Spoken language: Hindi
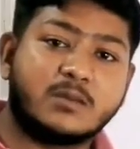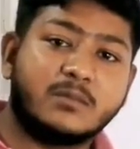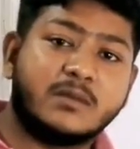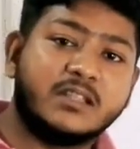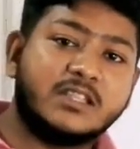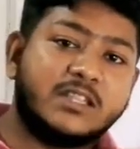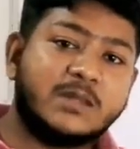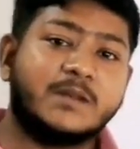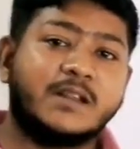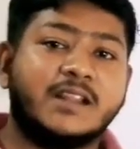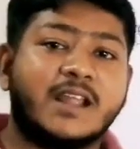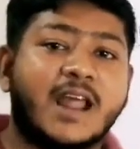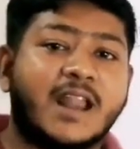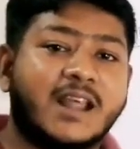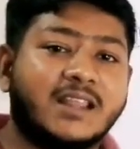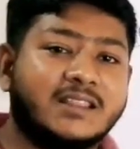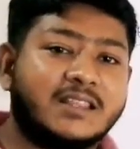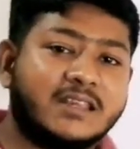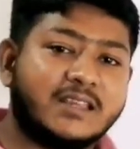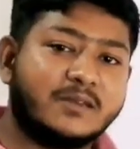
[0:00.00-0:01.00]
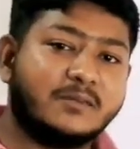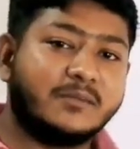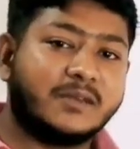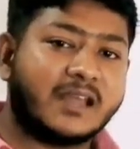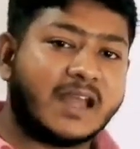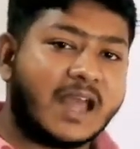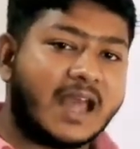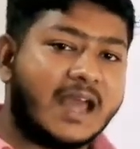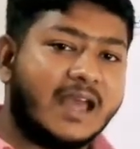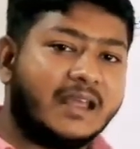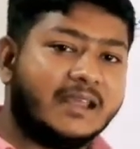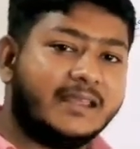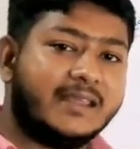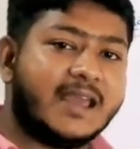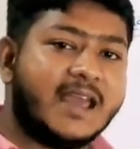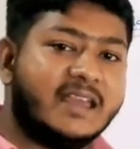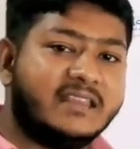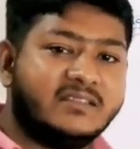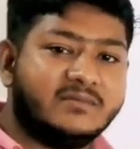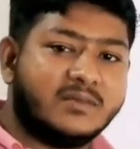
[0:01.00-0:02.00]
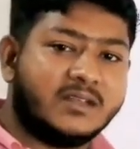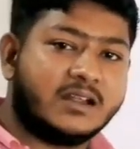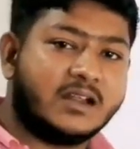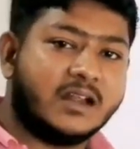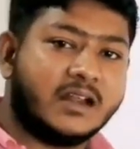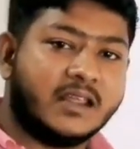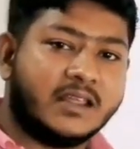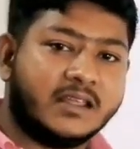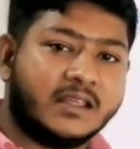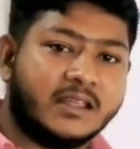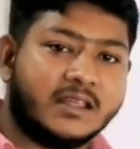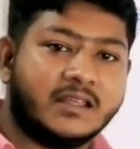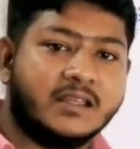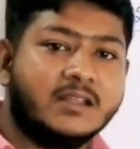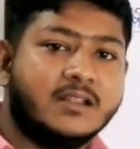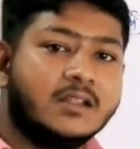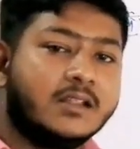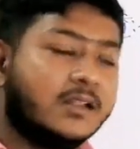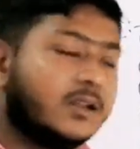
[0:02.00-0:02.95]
समझ में नहीं आ रहा था कि हम कहाँ क्या इसमें करेंगे